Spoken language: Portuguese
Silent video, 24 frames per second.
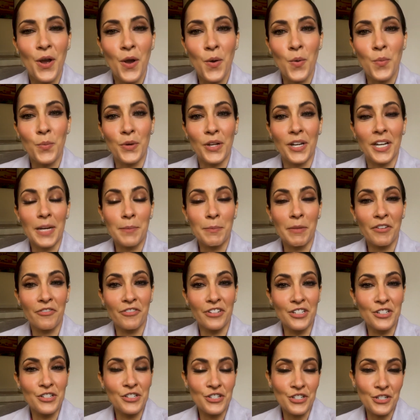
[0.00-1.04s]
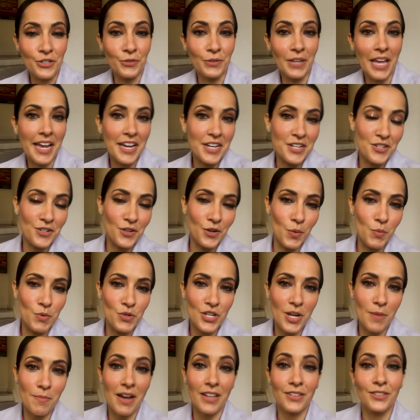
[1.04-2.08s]
um programa infantil na Rede Globo
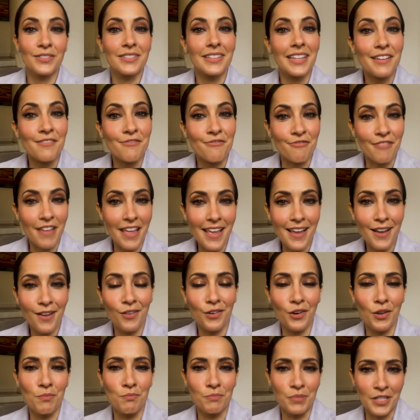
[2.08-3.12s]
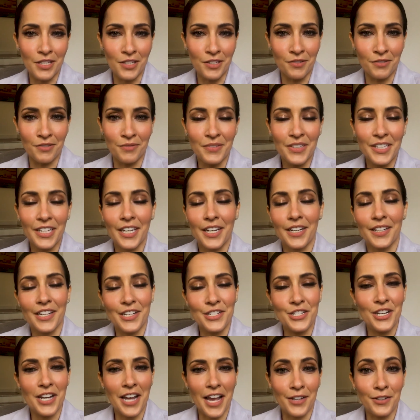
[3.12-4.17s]
chamado TV Globinho. Era
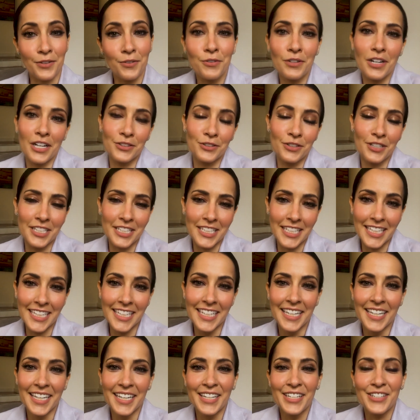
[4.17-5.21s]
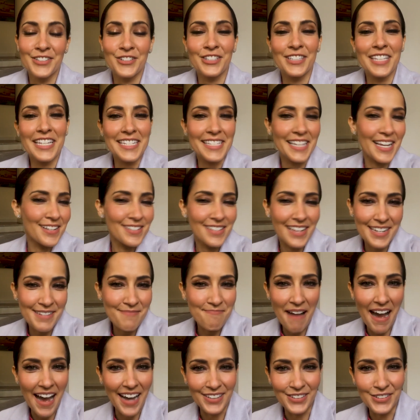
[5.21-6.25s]
dedicado à curadoria de desenhos
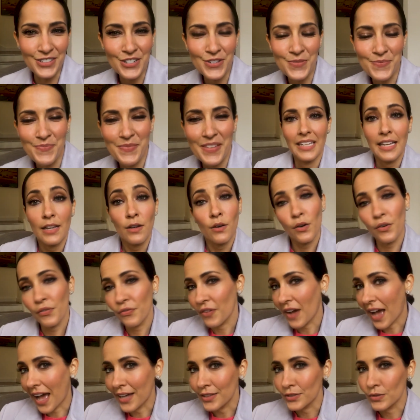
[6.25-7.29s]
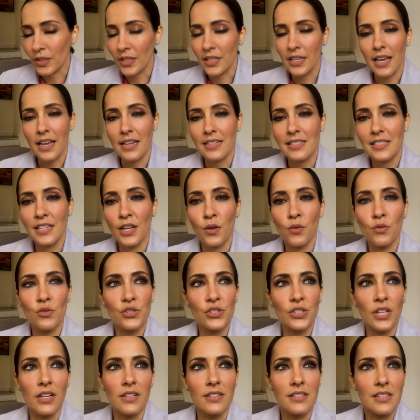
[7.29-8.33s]
animados. O fato é que as
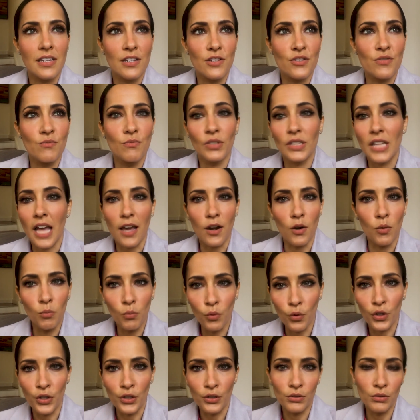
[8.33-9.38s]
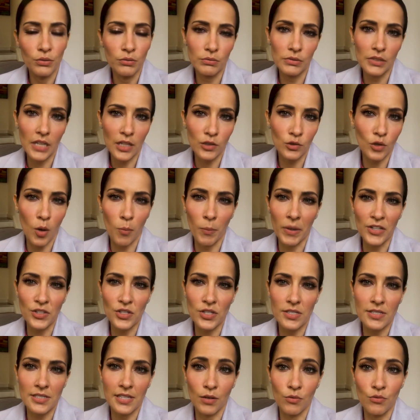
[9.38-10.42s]
circunstâncias mudaram muito e atualmente
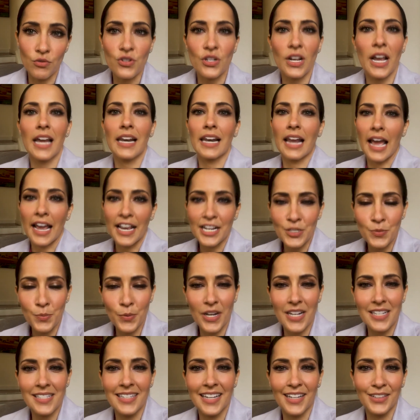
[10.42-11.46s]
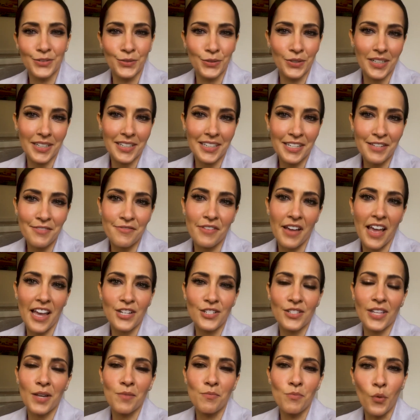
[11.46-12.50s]
são os canais por assinatura que
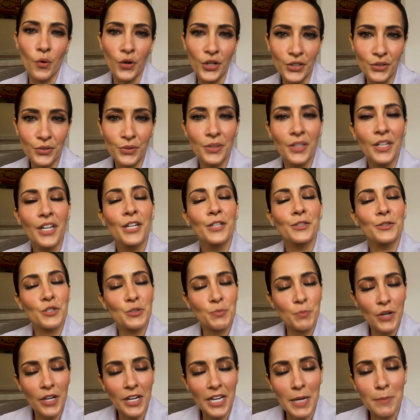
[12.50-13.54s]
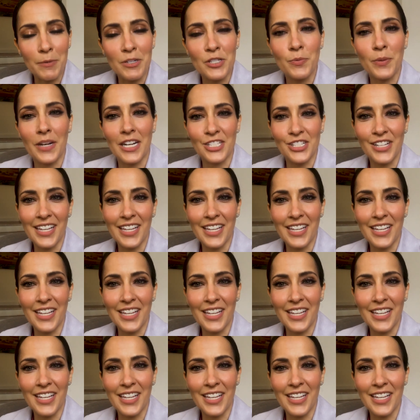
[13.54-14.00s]
investem muito nos programas para as